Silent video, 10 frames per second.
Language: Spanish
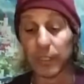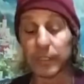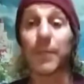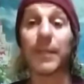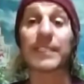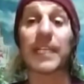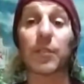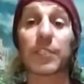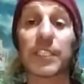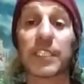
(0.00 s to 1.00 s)

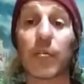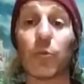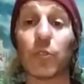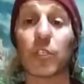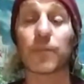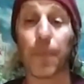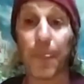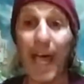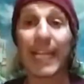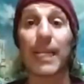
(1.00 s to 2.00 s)
demasiados inseguros
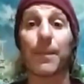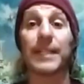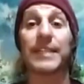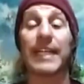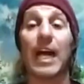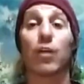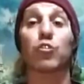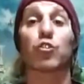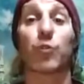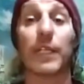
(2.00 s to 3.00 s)
hay que aprender a
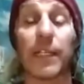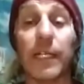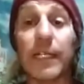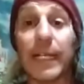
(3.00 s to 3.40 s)
construir